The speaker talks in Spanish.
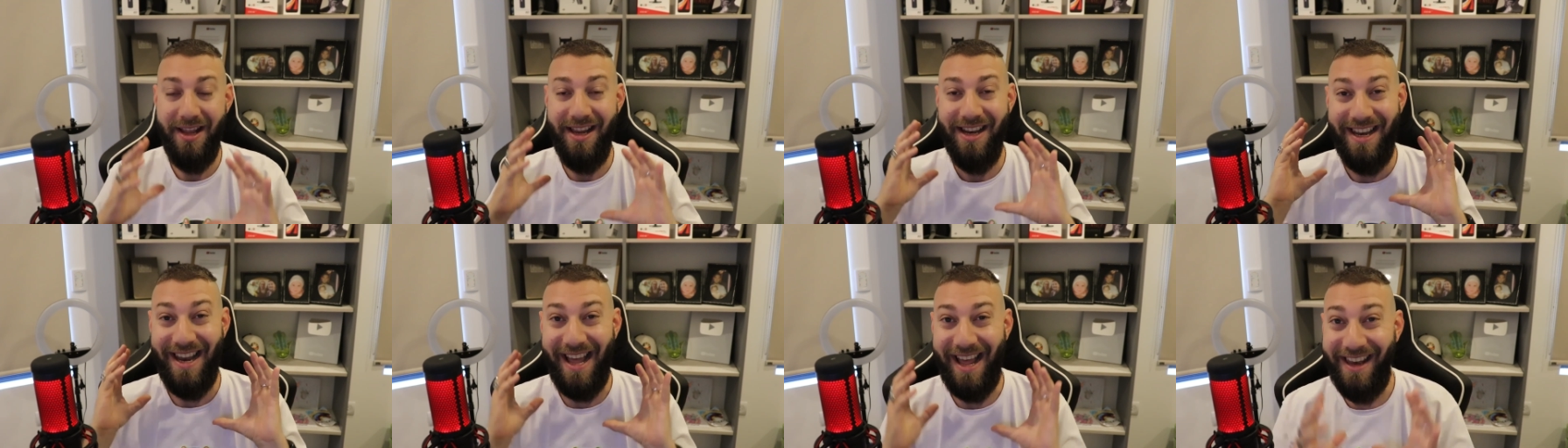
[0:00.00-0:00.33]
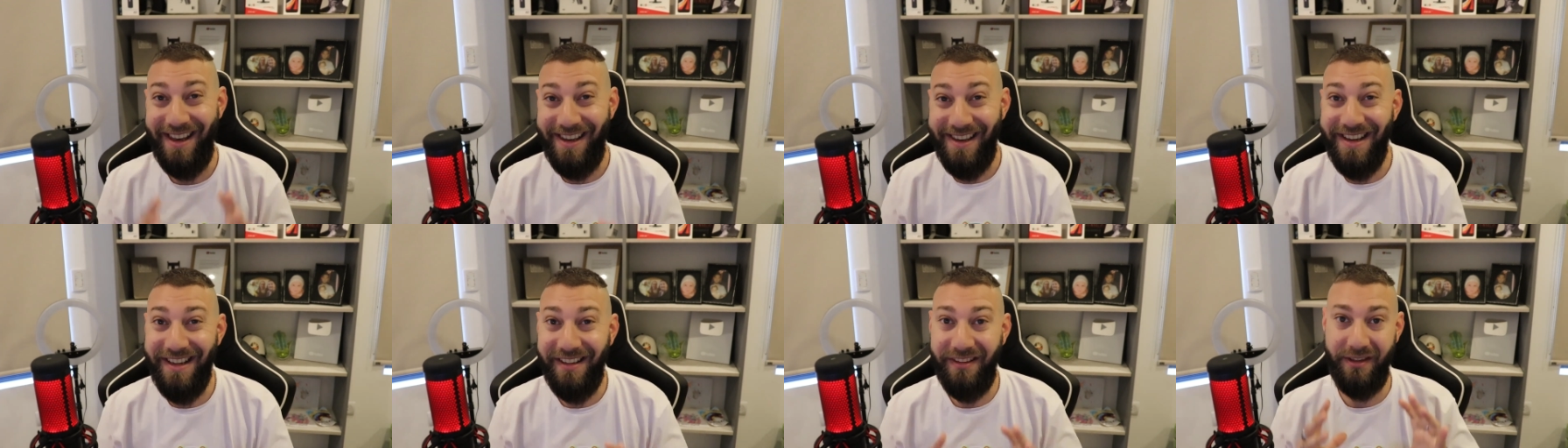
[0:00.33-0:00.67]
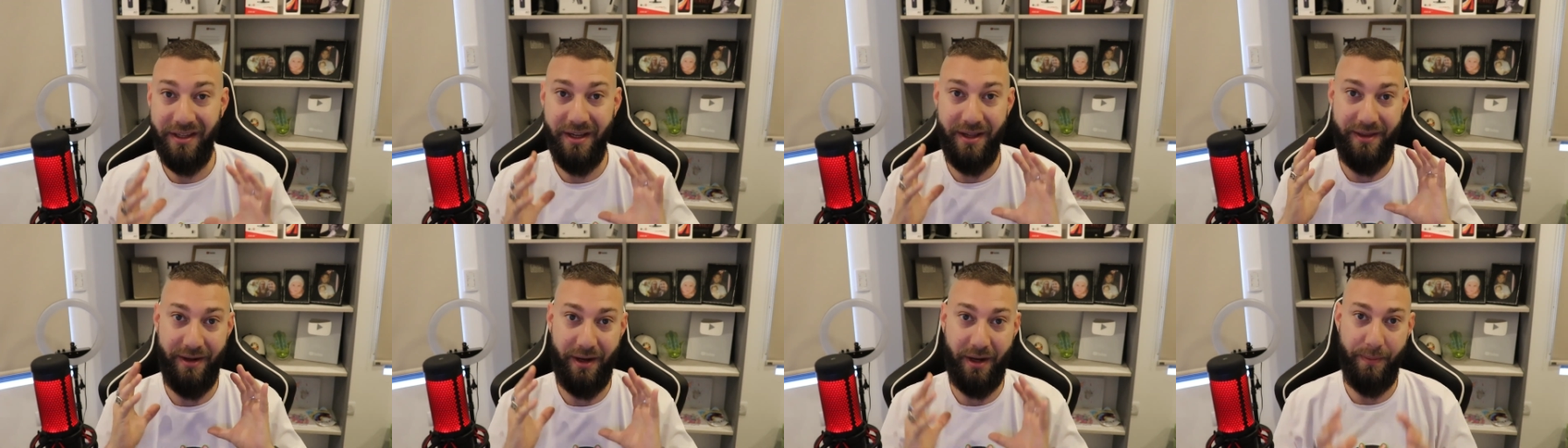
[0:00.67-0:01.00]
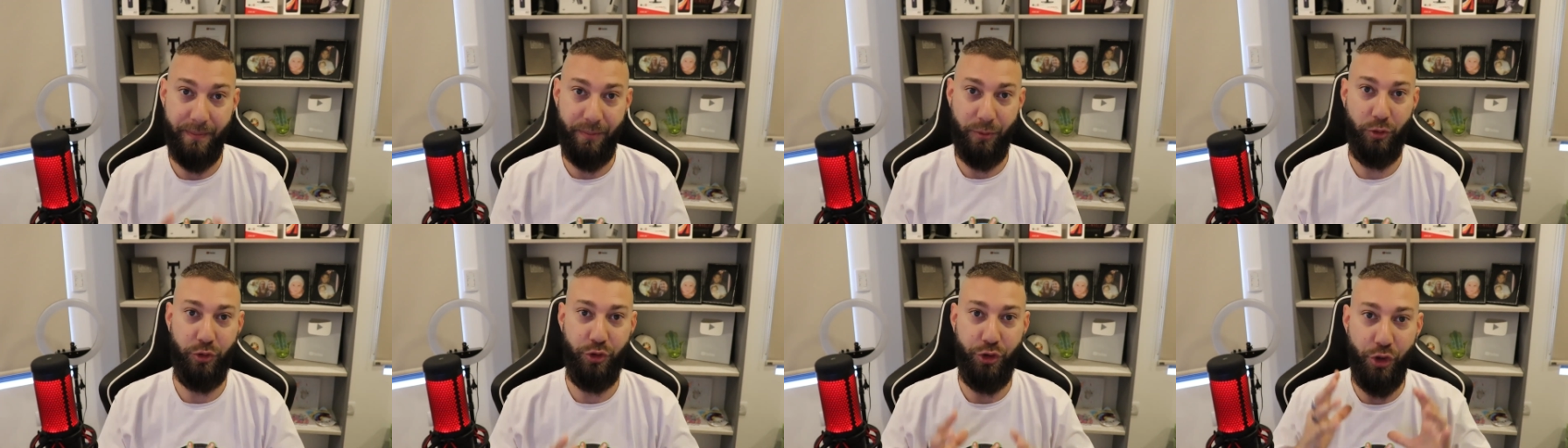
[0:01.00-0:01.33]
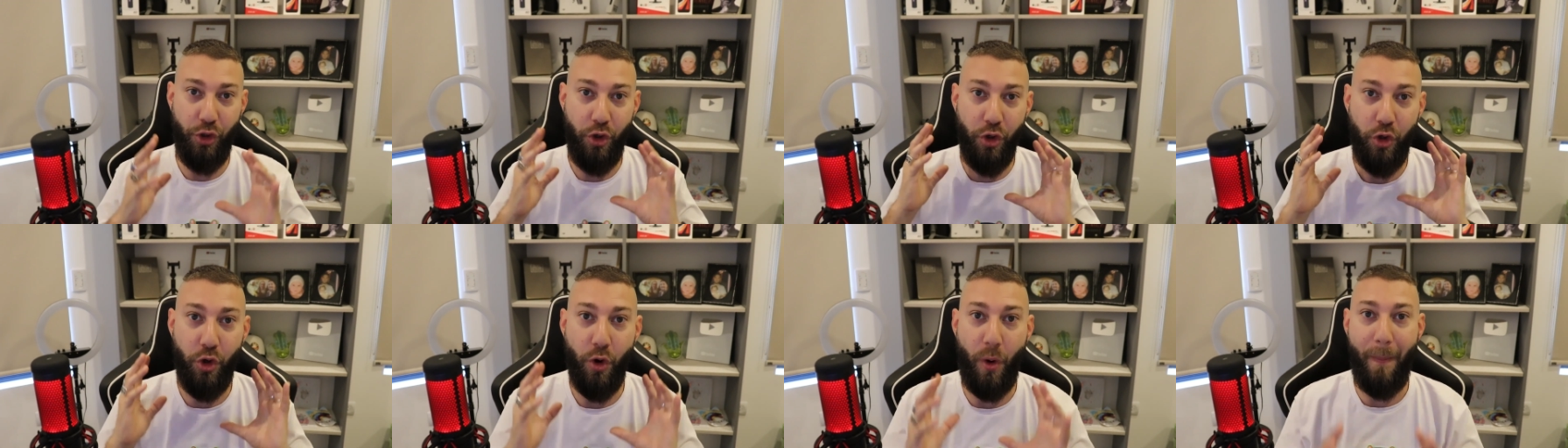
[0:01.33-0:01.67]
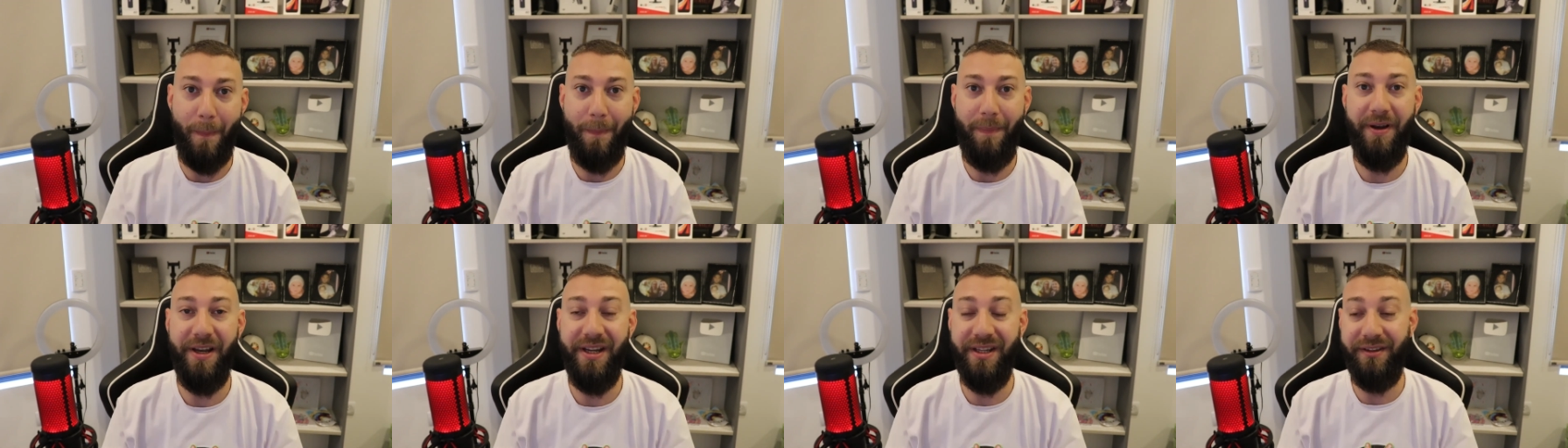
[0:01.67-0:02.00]
la lista de reproducción
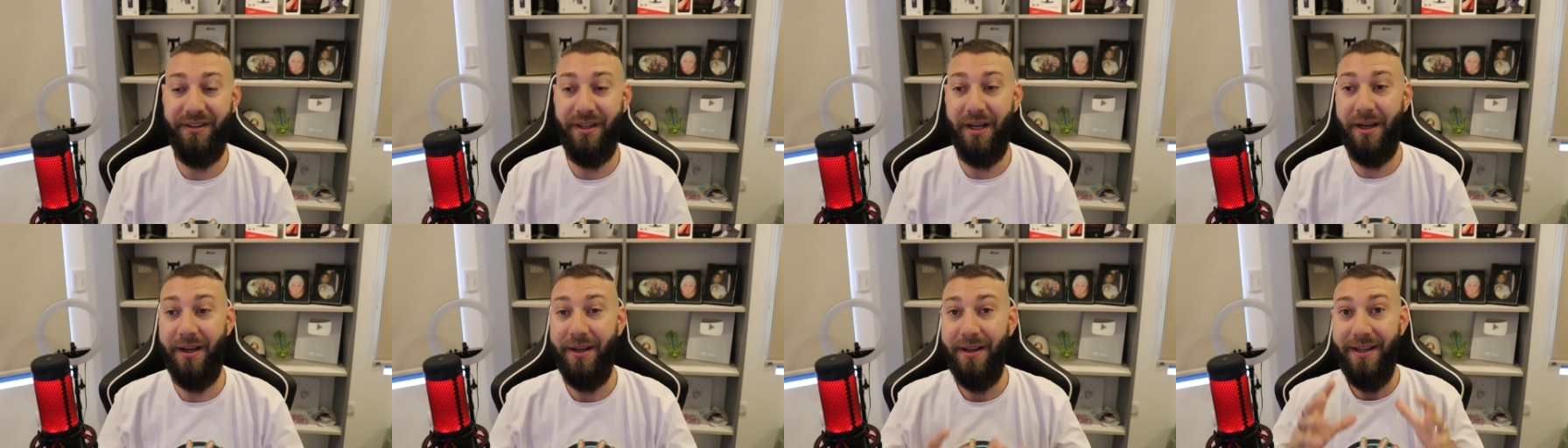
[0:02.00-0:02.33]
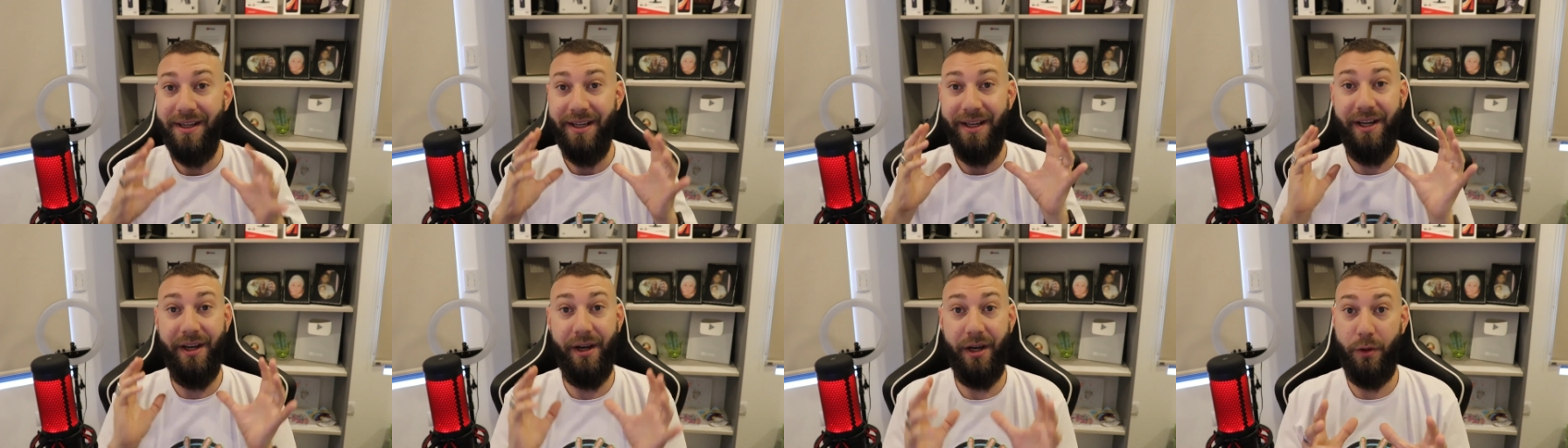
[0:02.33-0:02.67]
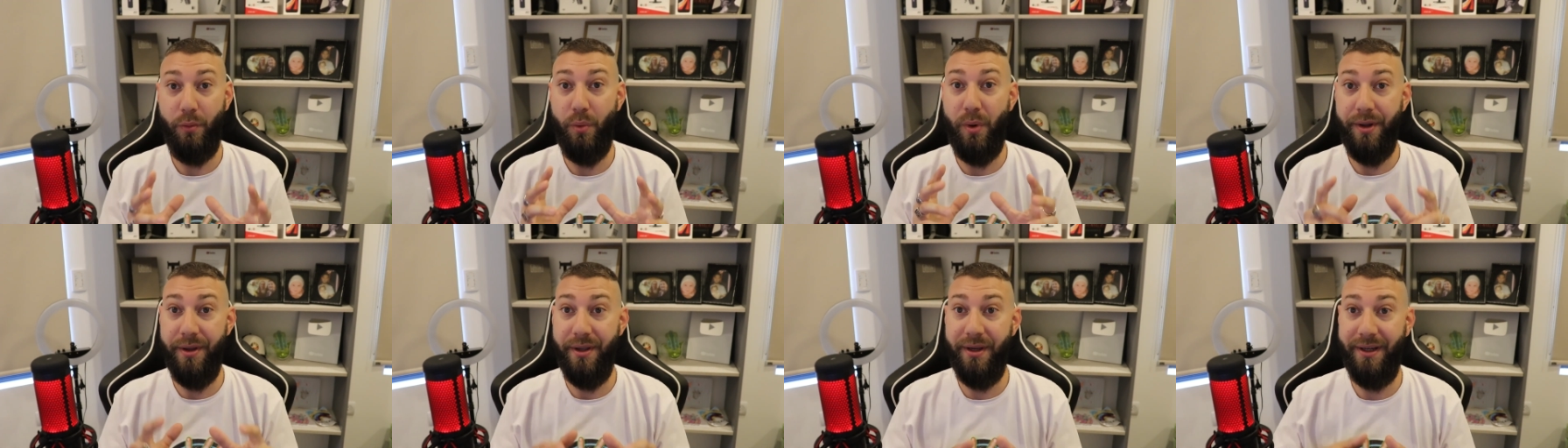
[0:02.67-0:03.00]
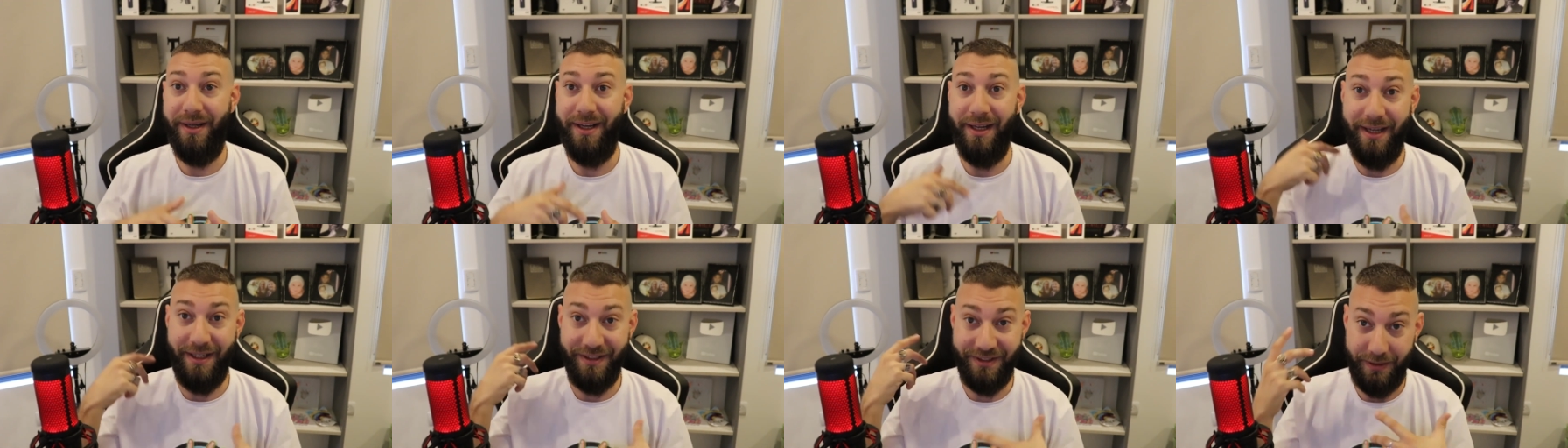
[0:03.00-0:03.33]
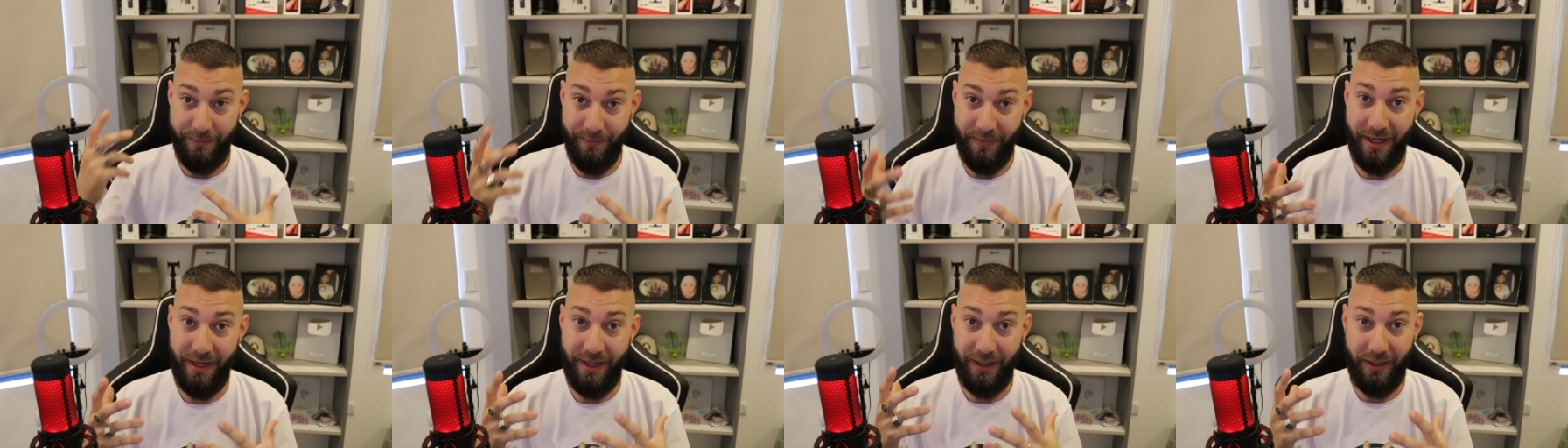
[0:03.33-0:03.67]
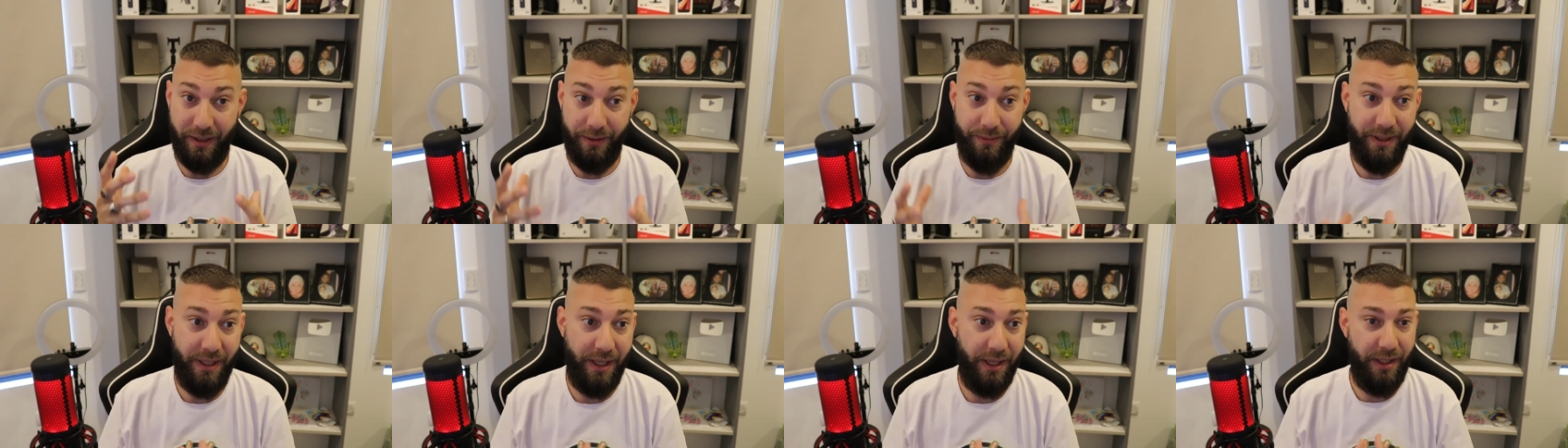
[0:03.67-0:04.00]
completa y recuerden que la semana
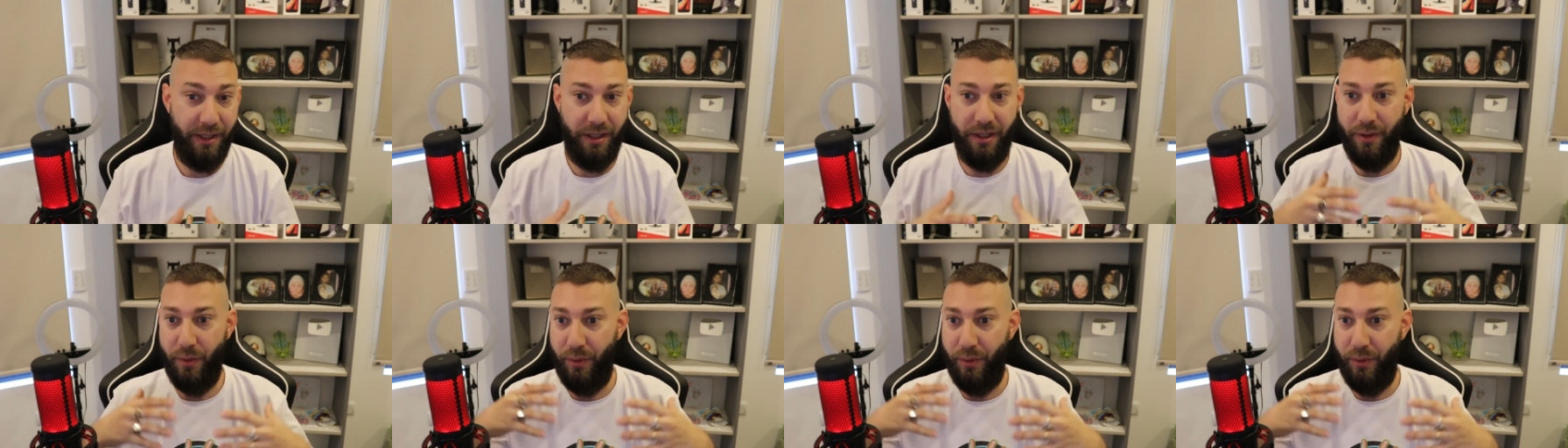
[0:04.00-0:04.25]
que viene